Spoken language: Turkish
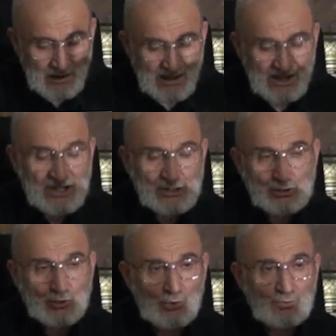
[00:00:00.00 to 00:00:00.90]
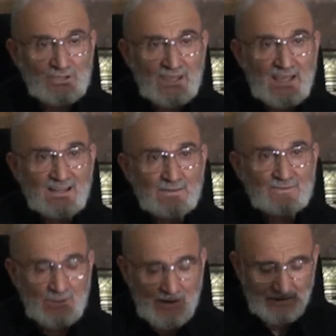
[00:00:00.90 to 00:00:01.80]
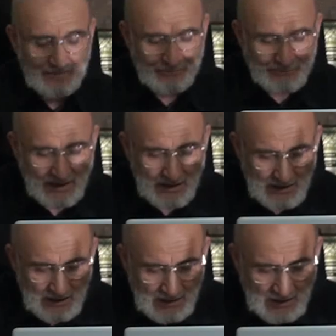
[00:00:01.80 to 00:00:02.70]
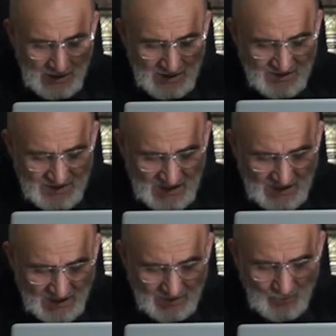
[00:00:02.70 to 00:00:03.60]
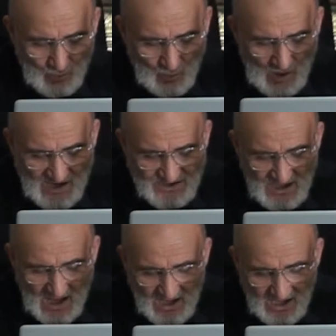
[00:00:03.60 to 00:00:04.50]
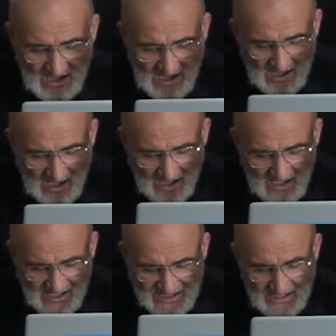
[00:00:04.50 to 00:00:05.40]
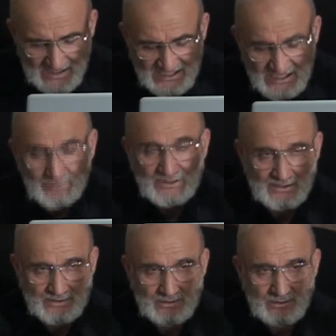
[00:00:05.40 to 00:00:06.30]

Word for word: İkinci sorumuza geldiğimiz zaman dinin vazı hakikaya hakikisi kimdir?